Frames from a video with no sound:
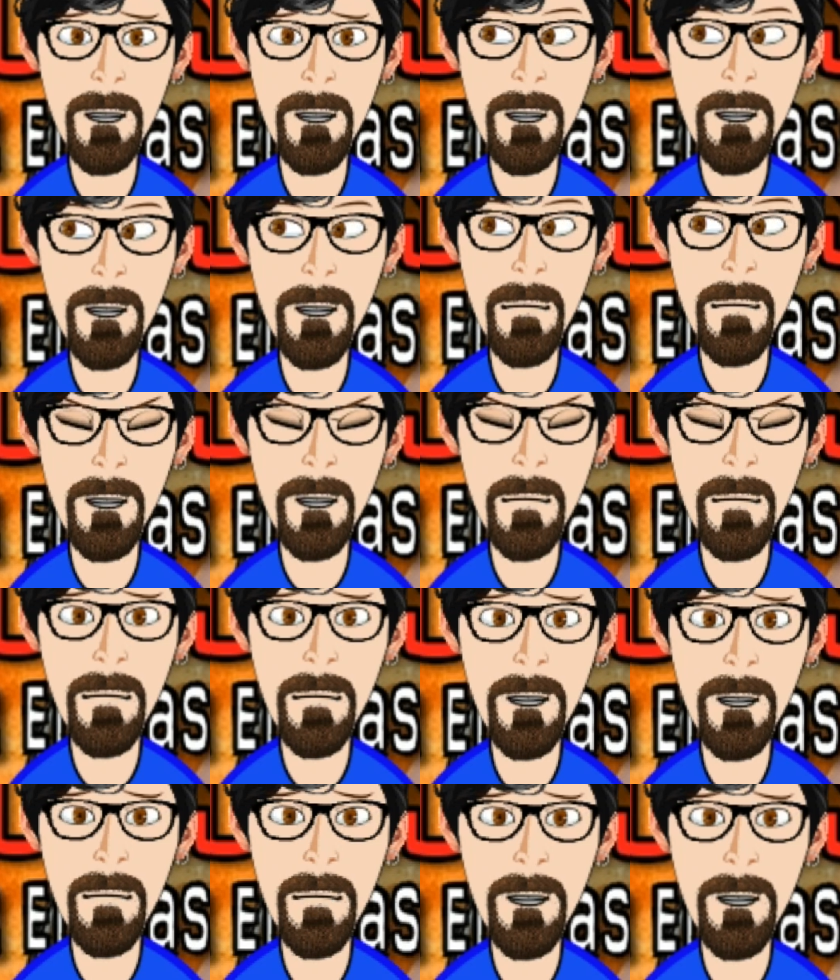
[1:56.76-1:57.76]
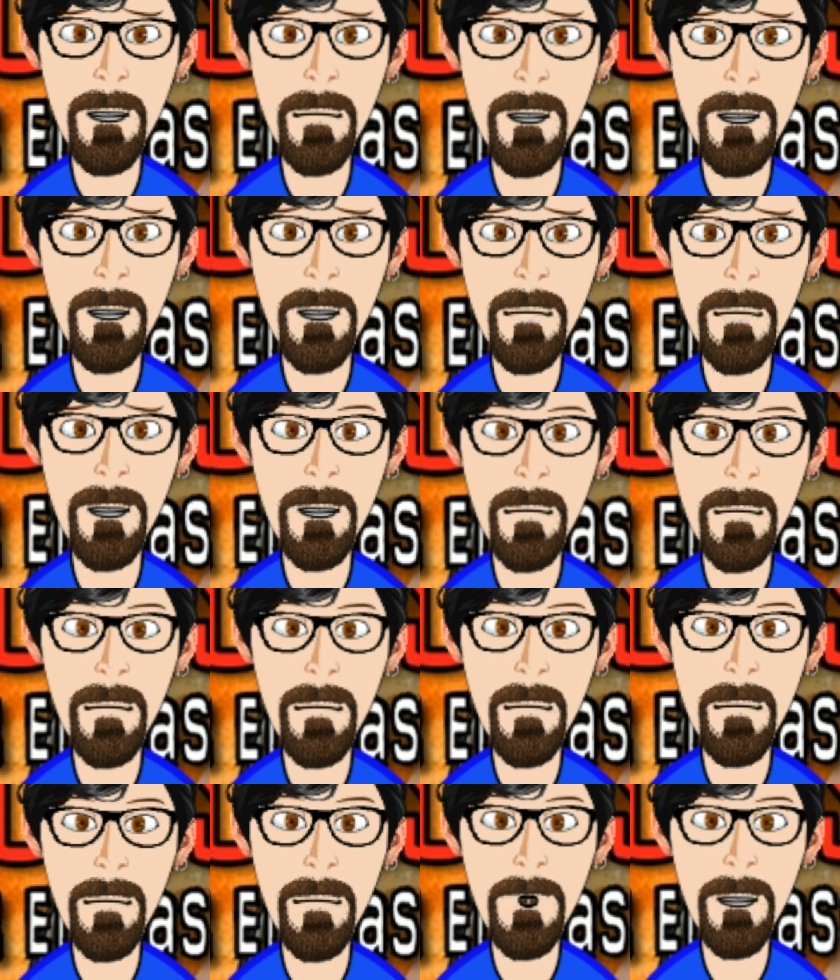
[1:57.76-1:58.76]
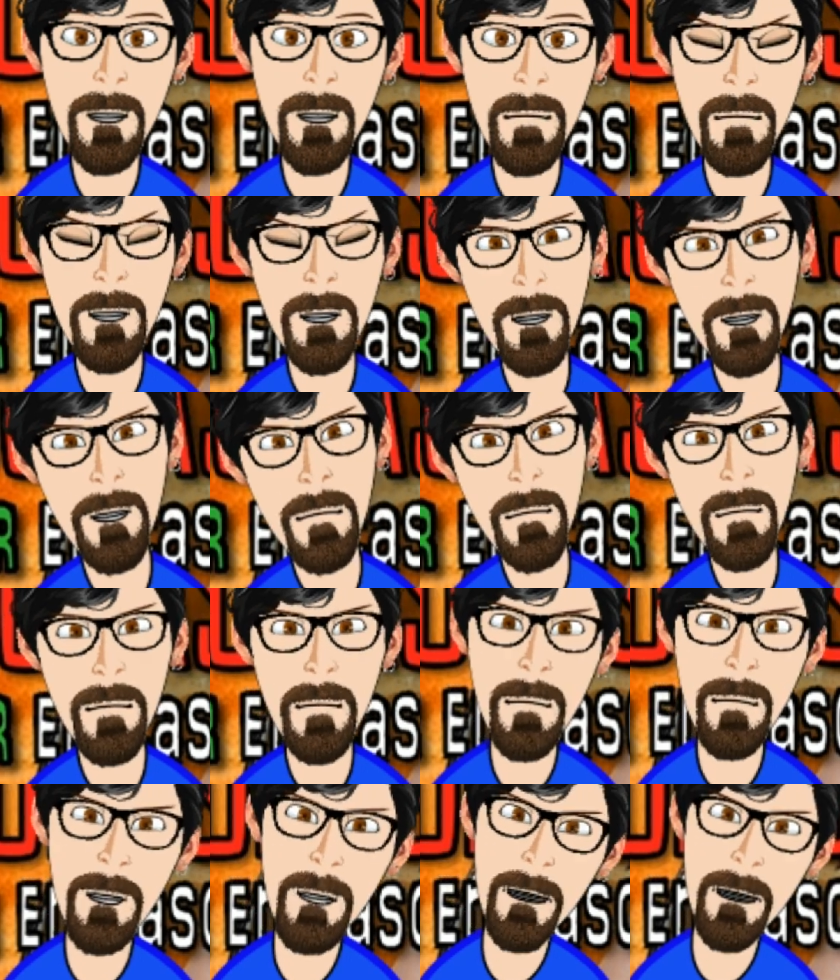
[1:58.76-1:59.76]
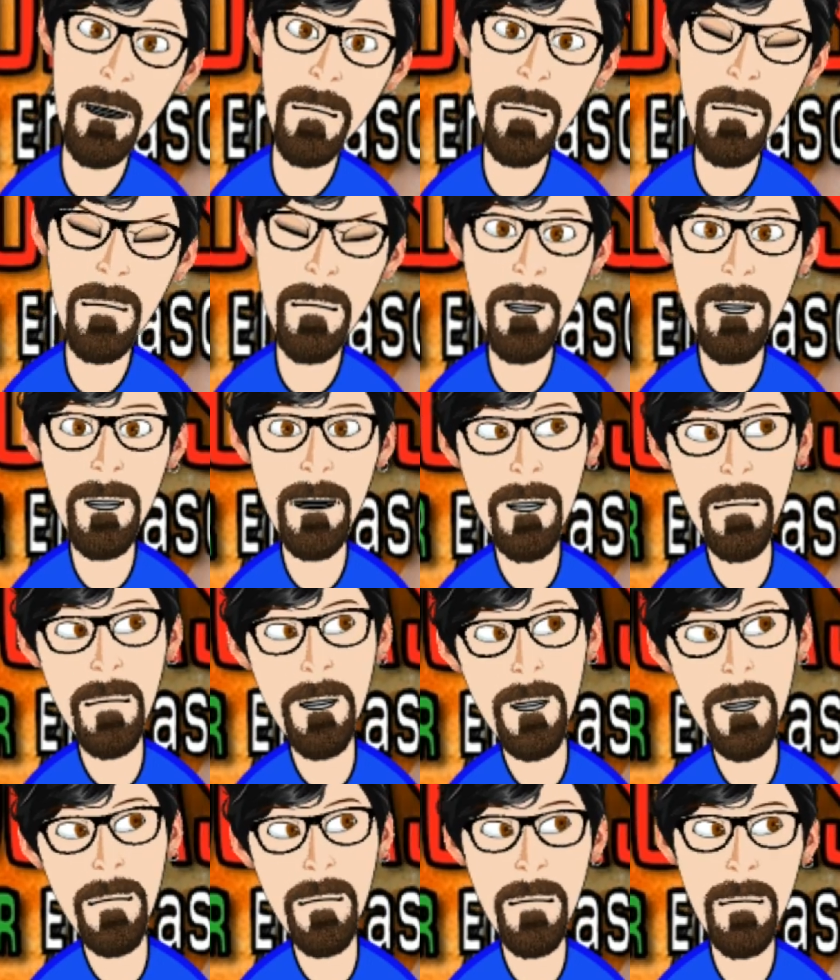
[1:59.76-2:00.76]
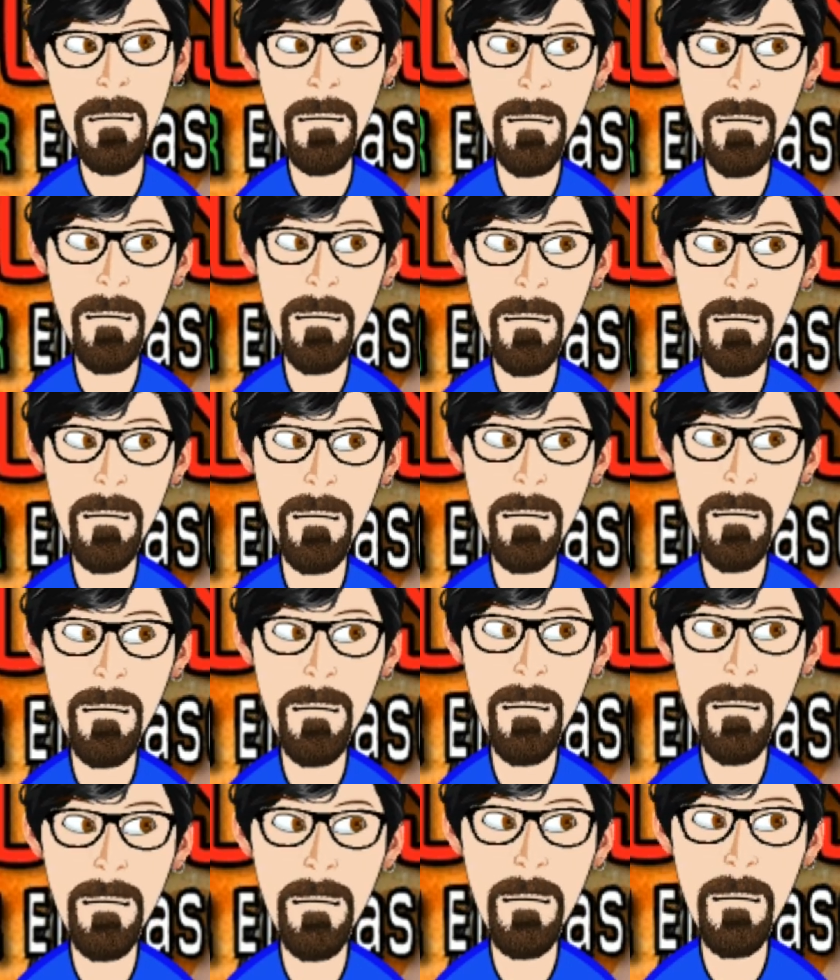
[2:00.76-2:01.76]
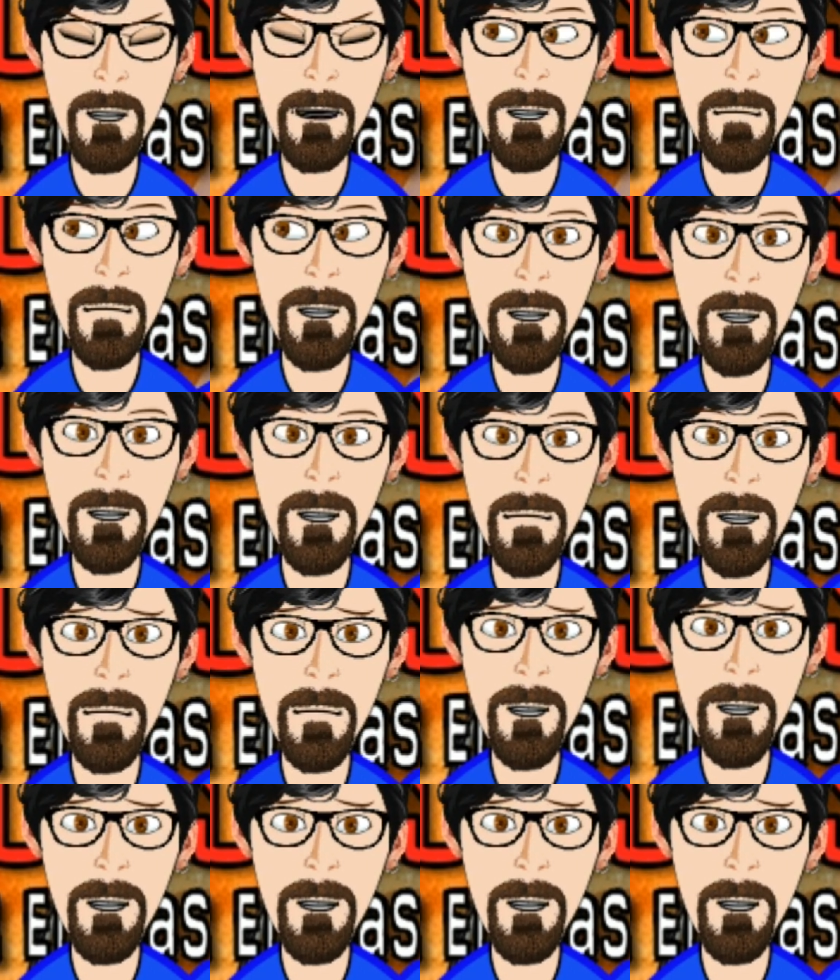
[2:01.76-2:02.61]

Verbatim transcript: venenosa que puede producir inflamación, dolor y otros síntomas. De hecho, muchas